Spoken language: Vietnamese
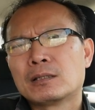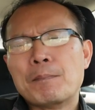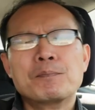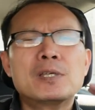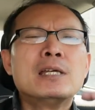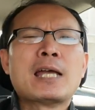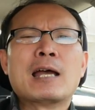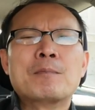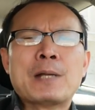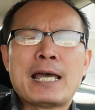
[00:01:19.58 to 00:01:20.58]
thậm chí
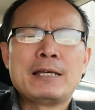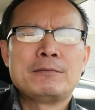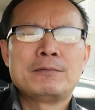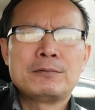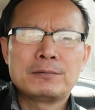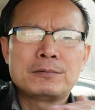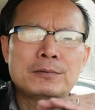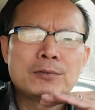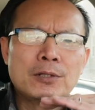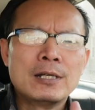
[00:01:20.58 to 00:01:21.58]
ngày hôm nay
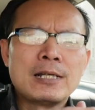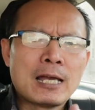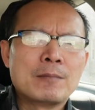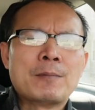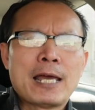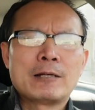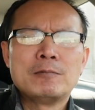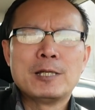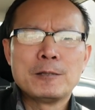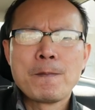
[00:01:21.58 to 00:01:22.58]
cho đến ngày hôm nay
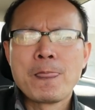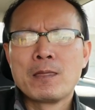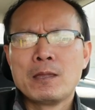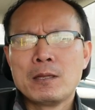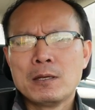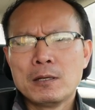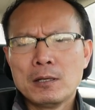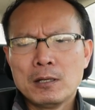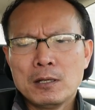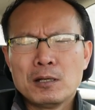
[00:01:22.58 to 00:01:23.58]
cũng vậy
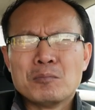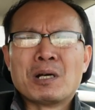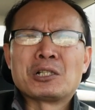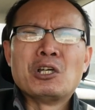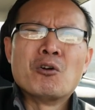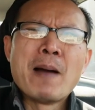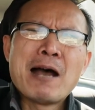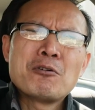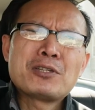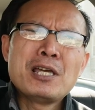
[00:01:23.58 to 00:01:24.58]
mặc dù
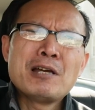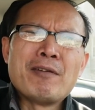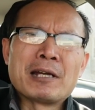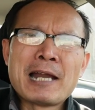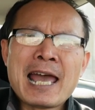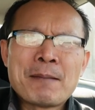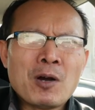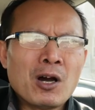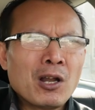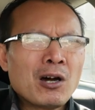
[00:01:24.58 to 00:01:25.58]
báo chí ở Việt Nam
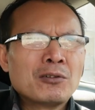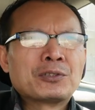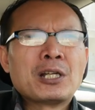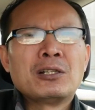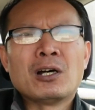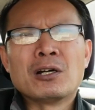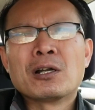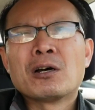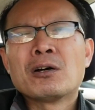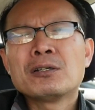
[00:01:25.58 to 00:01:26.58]
họ lon tin họ
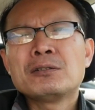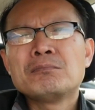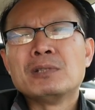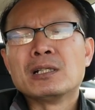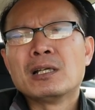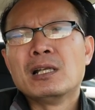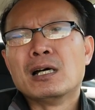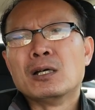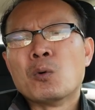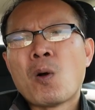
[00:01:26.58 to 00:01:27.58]
nói những cái
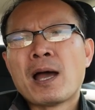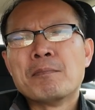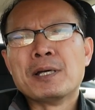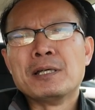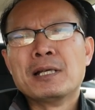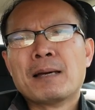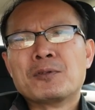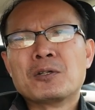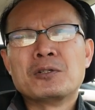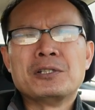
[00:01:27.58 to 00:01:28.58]
lời hoa mỹ
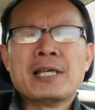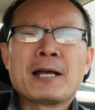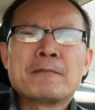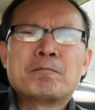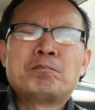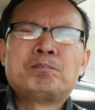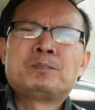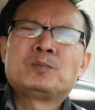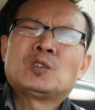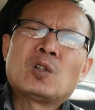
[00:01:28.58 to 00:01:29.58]
làm cho người dân
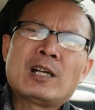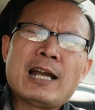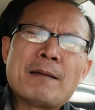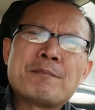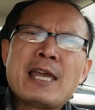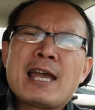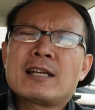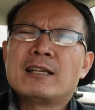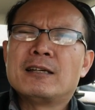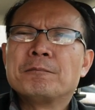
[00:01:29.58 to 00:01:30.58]
có cái cảm
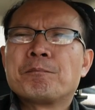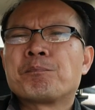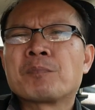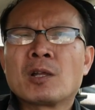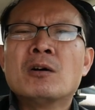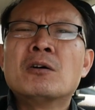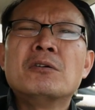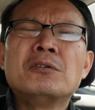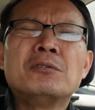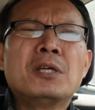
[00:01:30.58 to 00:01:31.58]
giác là
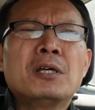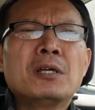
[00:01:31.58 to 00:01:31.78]
ôi